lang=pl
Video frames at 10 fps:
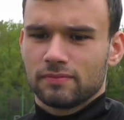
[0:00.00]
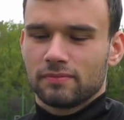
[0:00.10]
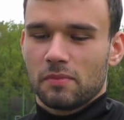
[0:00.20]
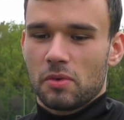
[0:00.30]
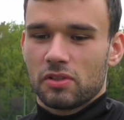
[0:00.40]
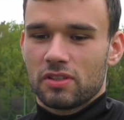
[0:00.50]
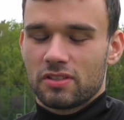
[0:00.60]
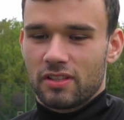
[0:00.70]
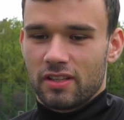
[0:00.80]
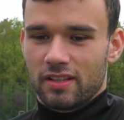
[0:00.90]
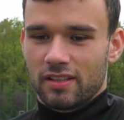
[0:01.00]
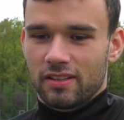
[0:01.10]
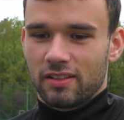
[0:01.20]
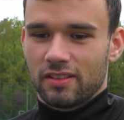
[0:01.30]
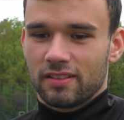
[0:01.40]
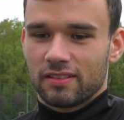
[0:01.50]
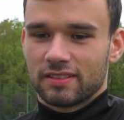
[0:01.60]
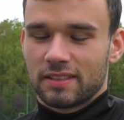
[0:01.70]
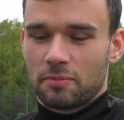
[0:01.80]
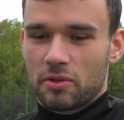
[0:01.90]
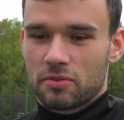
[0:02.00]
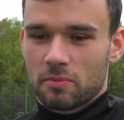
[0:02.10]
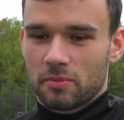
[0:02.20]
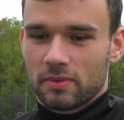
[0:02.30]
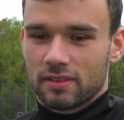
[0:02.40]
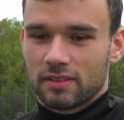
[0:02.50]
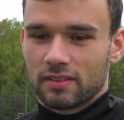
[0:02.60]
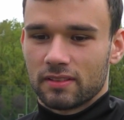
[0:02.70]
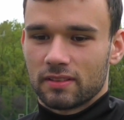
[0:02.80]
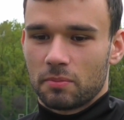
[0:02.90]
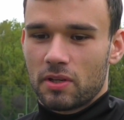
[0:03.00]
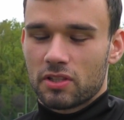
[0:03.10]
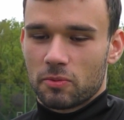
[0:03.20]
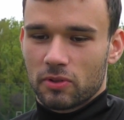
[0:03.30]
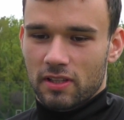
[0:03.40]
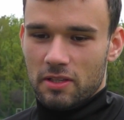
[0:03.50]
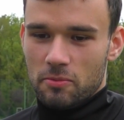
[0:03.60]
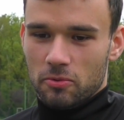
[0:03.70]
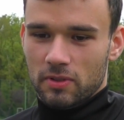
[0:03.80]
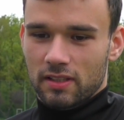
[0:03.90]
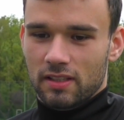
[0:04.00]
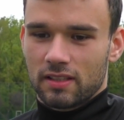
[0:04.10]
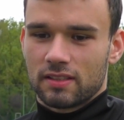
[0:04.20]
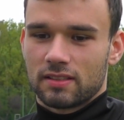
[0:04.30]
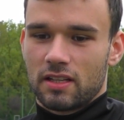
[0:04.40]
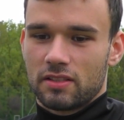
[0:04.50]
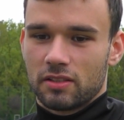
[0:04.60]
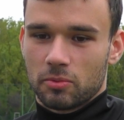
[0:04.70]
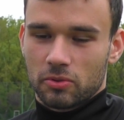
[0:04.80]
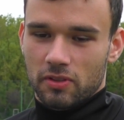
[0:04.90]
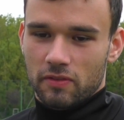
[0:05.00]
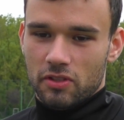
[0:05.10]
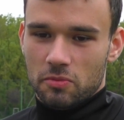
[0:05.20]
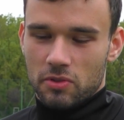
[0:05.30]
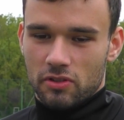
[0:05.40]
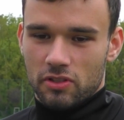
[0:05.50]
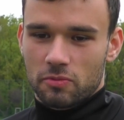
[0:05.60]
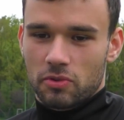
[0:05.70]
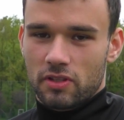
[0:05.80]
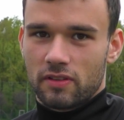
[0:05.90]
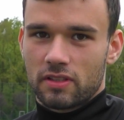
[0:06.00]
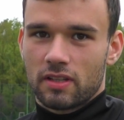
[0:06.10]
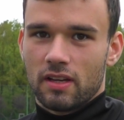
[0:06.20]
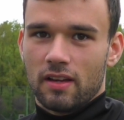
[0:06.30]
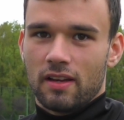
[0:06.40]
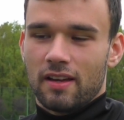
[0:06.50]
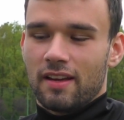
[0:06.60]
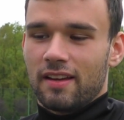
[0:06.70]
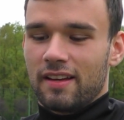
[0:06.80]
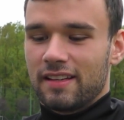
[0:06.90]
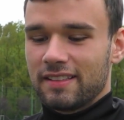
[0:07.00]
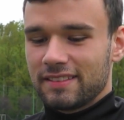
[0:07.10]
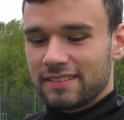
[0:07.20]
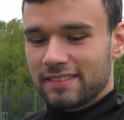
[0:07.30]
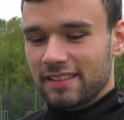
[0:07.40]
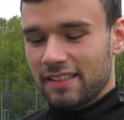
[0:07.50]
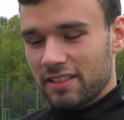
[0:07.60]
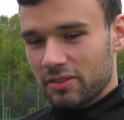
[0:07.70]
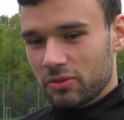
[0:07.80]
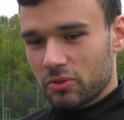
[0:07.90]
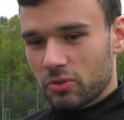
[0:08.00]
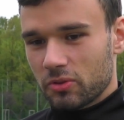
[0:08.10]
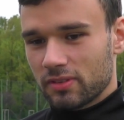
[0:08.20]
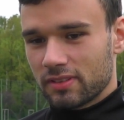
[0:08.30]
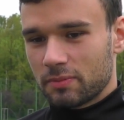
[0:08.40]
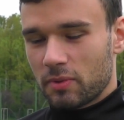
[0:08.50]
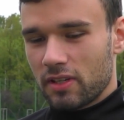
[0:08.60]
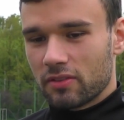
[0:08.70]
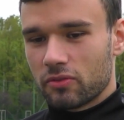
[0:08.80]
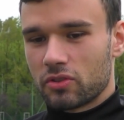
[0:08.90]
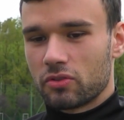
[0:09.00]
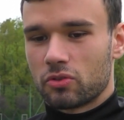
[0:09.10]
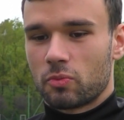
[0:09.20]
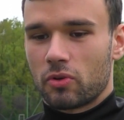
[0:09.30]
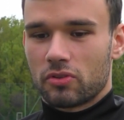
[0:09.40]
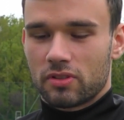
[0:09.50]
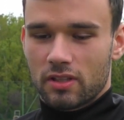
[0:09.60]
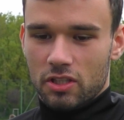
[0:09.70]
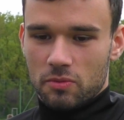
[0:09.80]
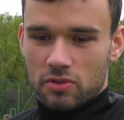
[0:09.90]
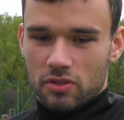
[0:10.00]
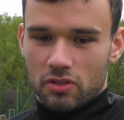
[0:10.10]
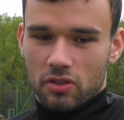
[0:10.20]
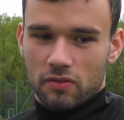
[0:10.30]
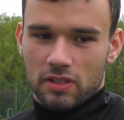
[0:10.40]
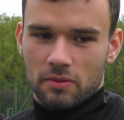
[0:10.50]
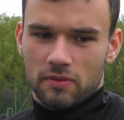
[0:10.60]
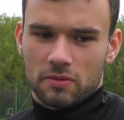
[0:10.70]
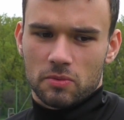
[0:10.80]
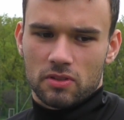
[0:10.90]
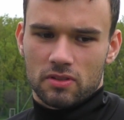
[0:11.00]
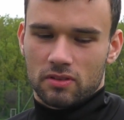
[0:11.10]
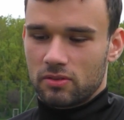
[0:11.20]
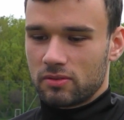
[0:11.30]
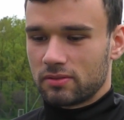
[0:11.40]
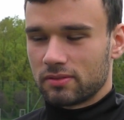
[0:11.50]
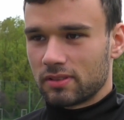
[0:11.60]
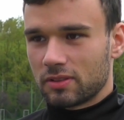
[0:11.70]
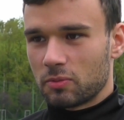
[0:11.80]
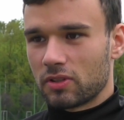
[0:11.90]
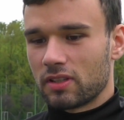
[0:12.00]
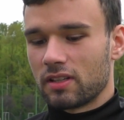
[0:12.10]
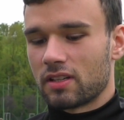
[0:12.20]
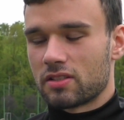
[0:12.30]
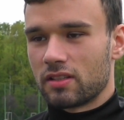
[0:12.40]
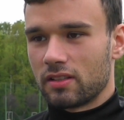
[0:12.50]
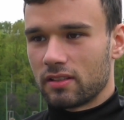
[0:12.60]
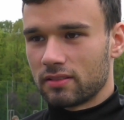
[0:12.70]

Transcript: Myślę, że za pierwszym, e, pierwsze spotkanie był taki lekki stresik, bo nie wiedzieliśmy czego się spodziewać. A teraz już e, sparring też dość sporo zagraliśmy z ligowcami, więc myślę, że to spotkanie każde inne.